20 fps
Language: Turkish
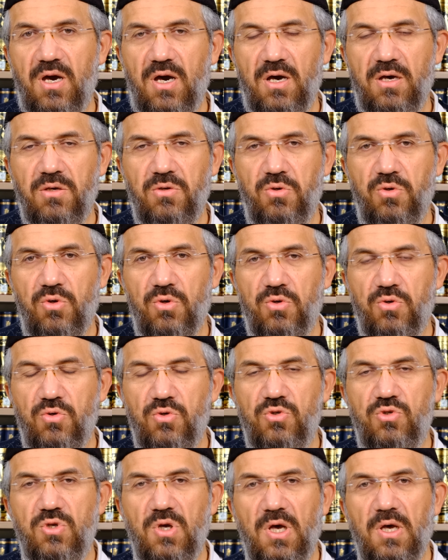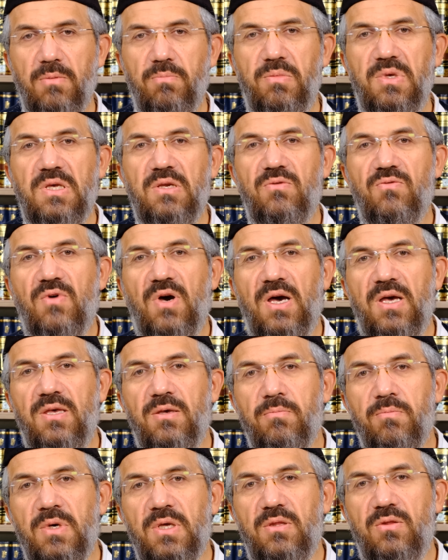ayırıyoruz. Bir
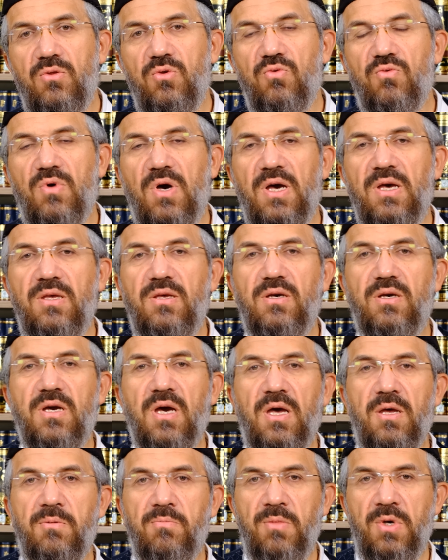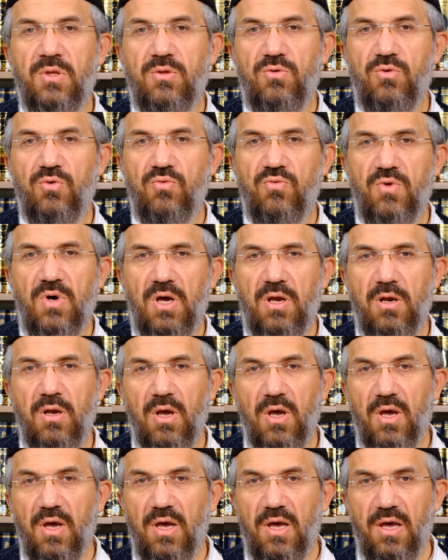vahiy metlu, vahiy gayrimetlu var.
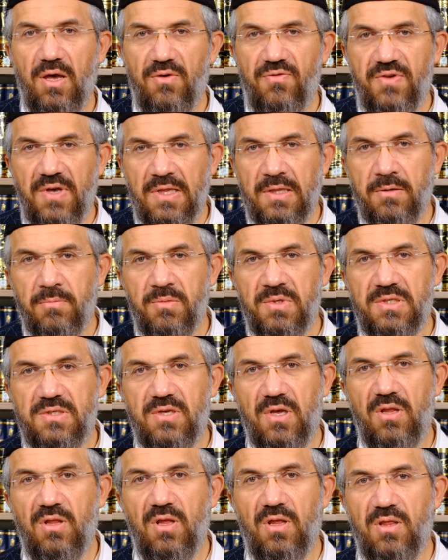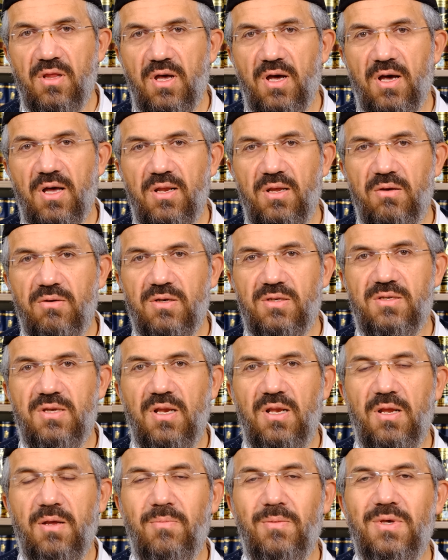Efendimiz sallallahu aleyhi ve
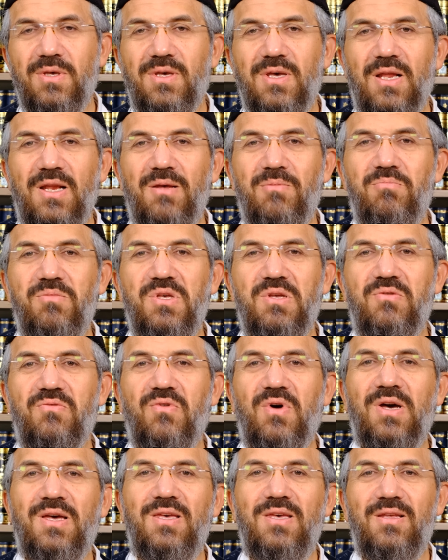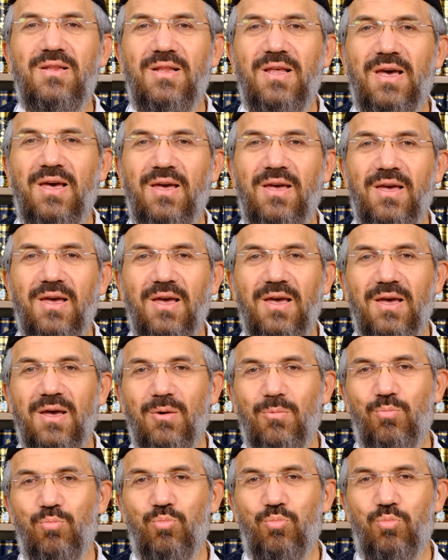selleme gelen bir vahiy ile
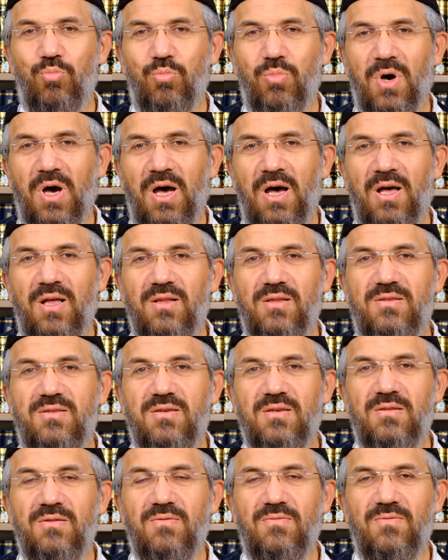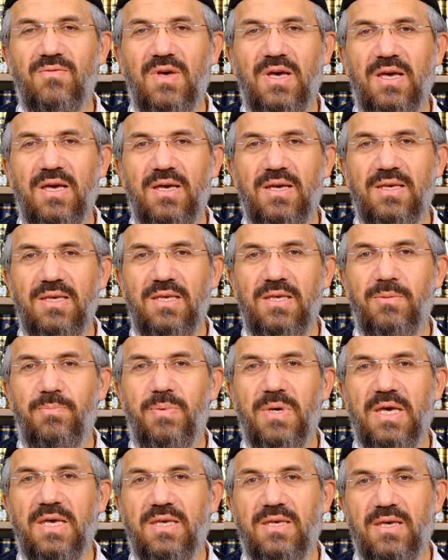altın ve
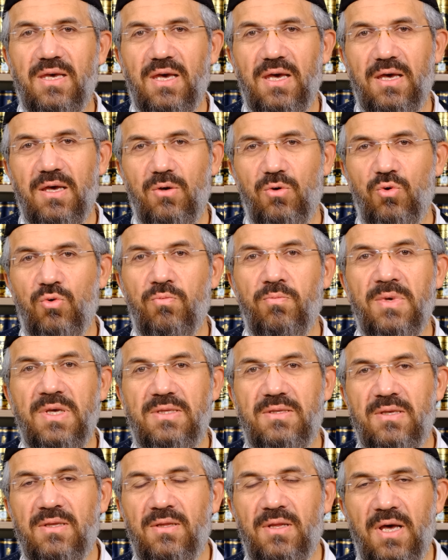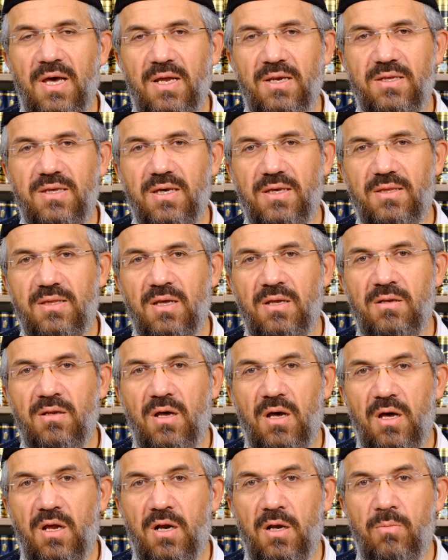ipek ümmetin erkeklerine
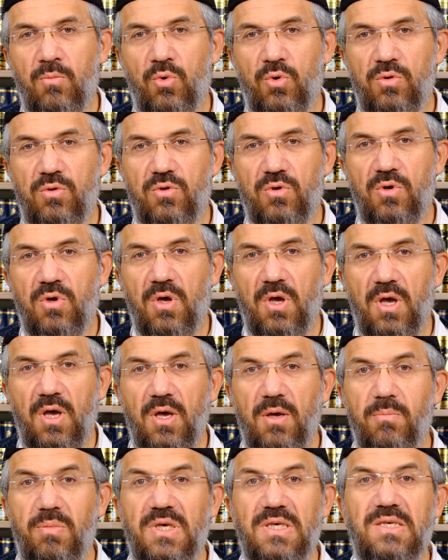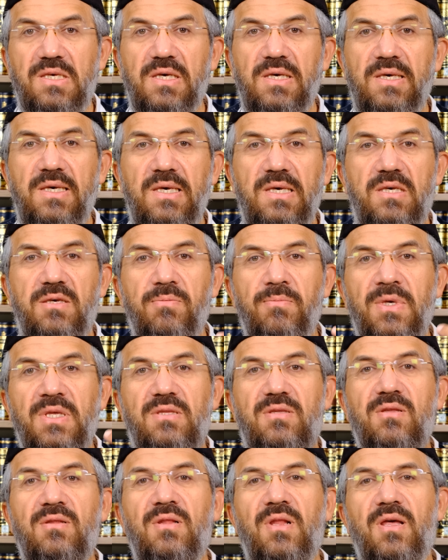haram oldu. Peki
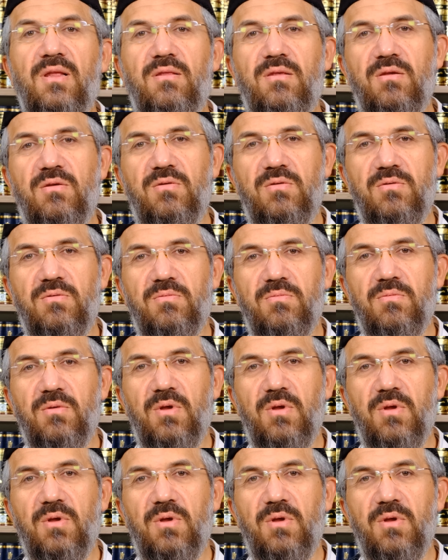hikmeti nedir?